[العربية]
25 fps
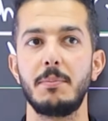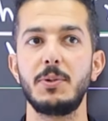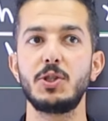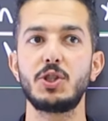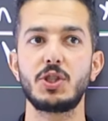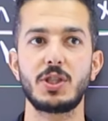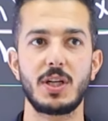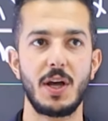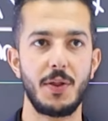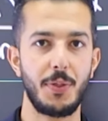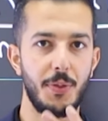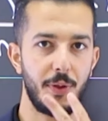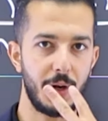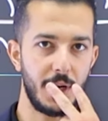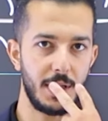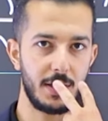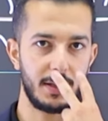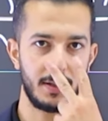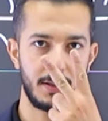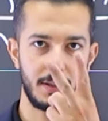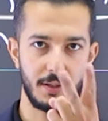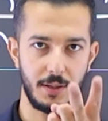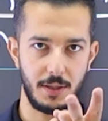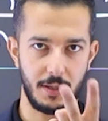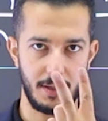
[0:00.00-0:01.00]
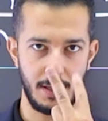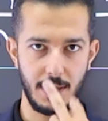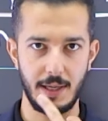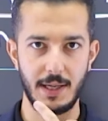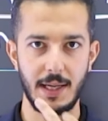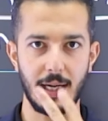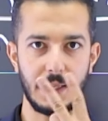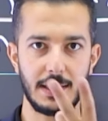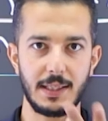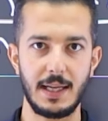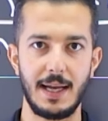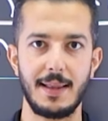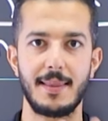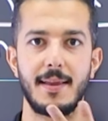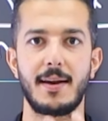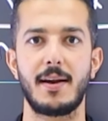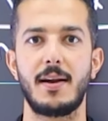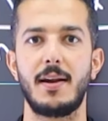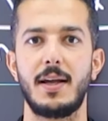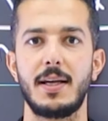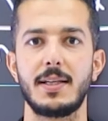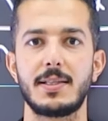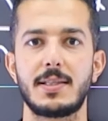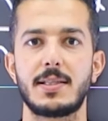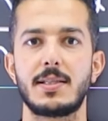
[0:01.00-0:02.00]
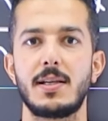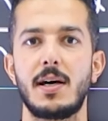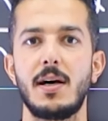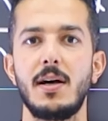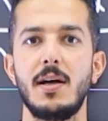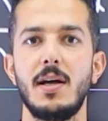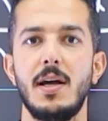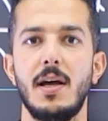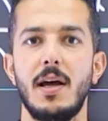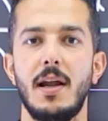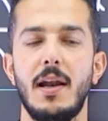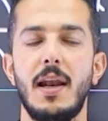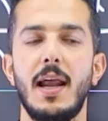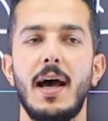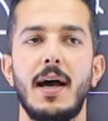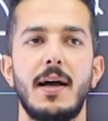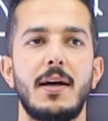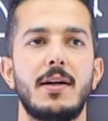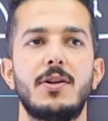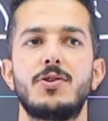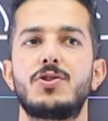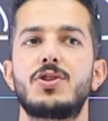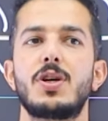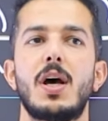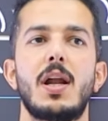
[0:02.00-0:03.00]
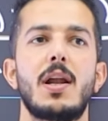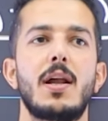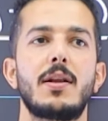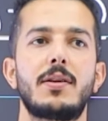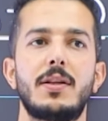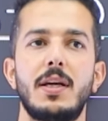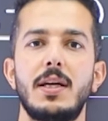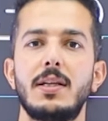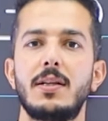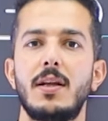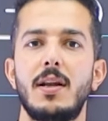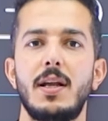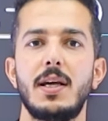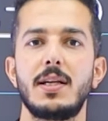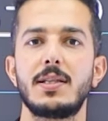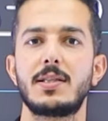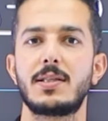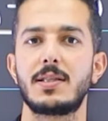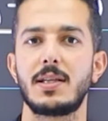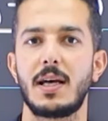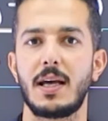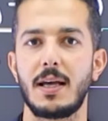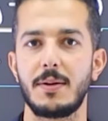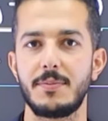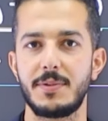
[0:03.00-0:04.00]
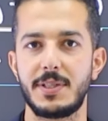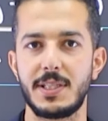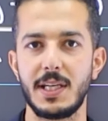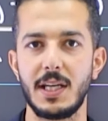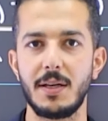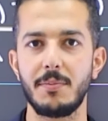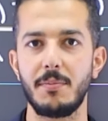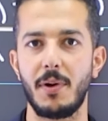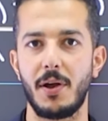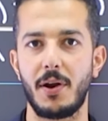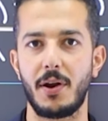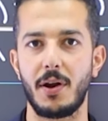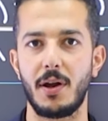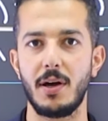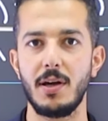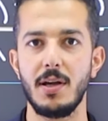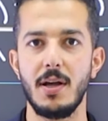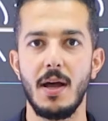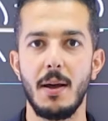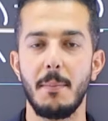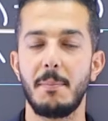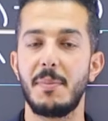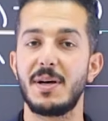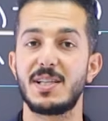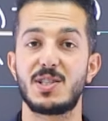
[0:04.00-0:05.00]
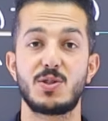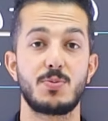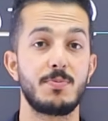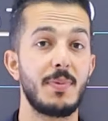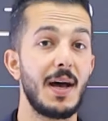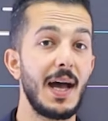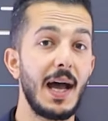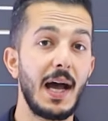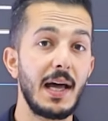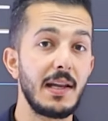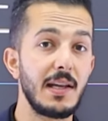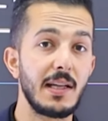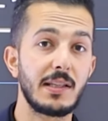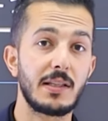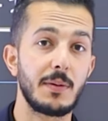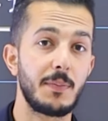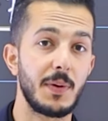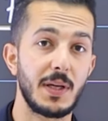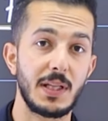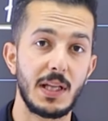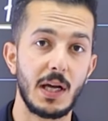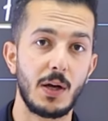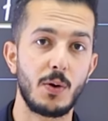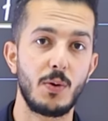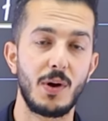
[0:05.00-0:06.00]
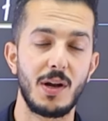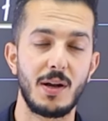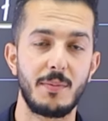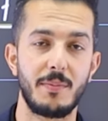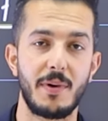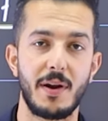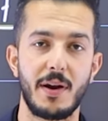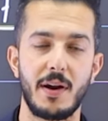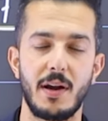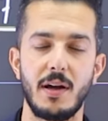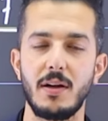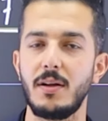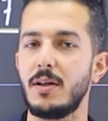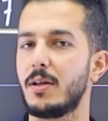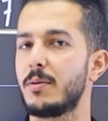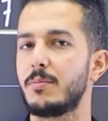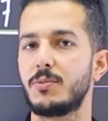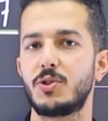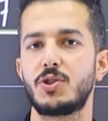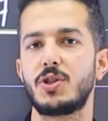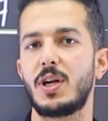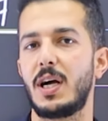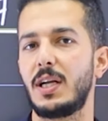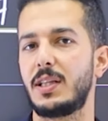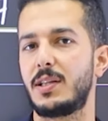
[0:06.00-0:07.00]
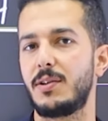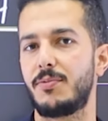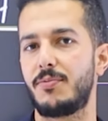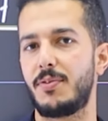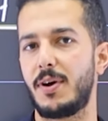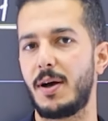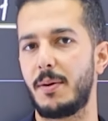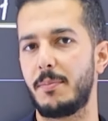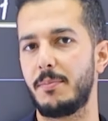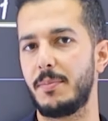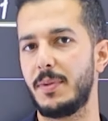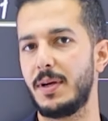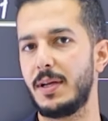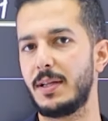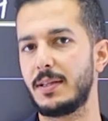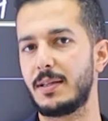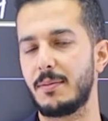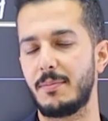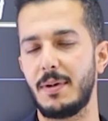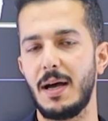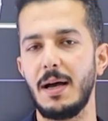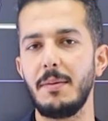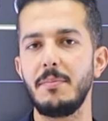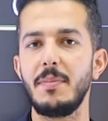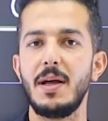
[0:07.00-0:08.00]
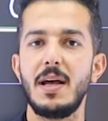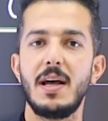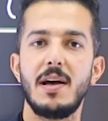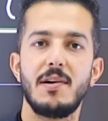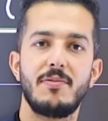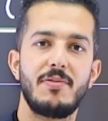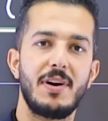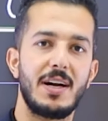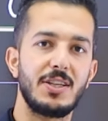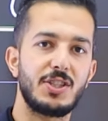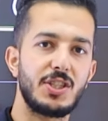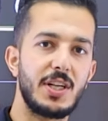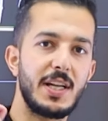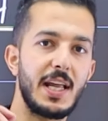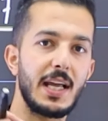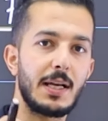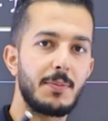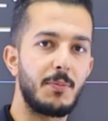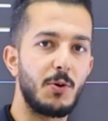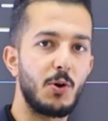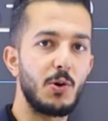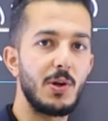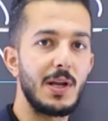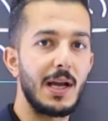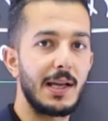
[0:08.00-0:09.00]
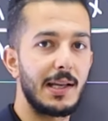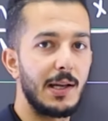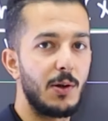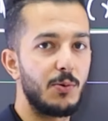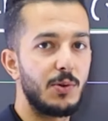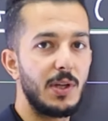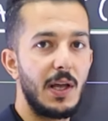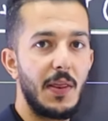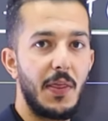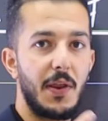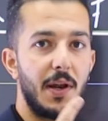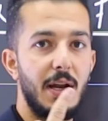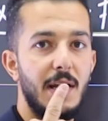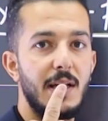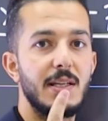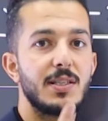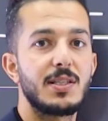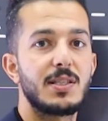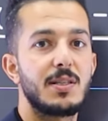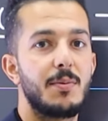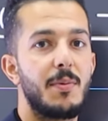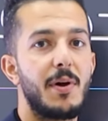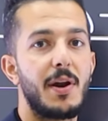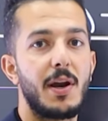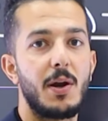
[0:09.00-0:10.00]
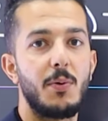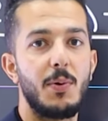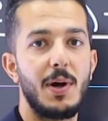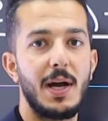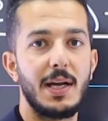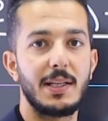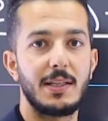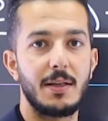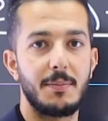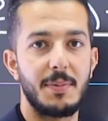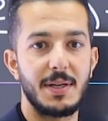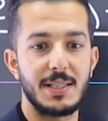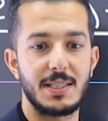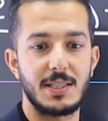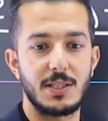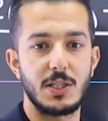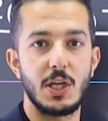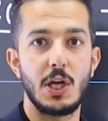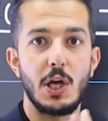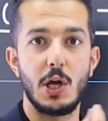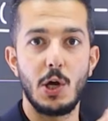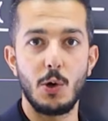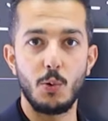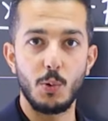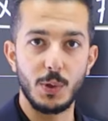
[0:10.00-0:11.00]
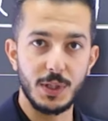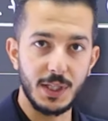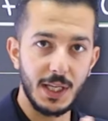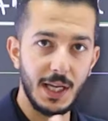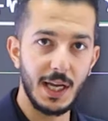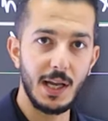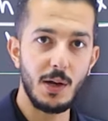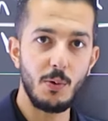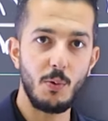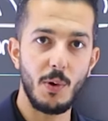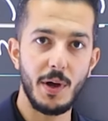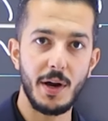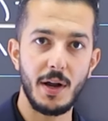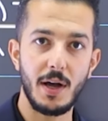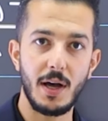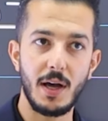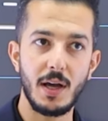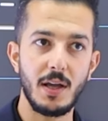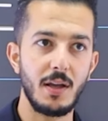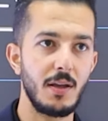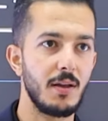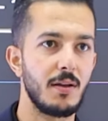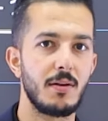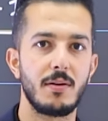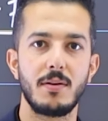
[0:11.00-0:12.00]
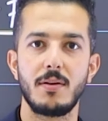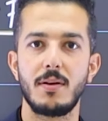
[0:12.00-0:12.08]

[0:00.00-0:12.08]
مش كثره انك تحضر الحصه لا ان شاء الله تعيد الحصه 50 مره بس ما حليت بايدك ولا مره مش راح تفهم تمام فعشان هيك بقول لك لو تحضر الحصه مره واحده بس وتحل وراي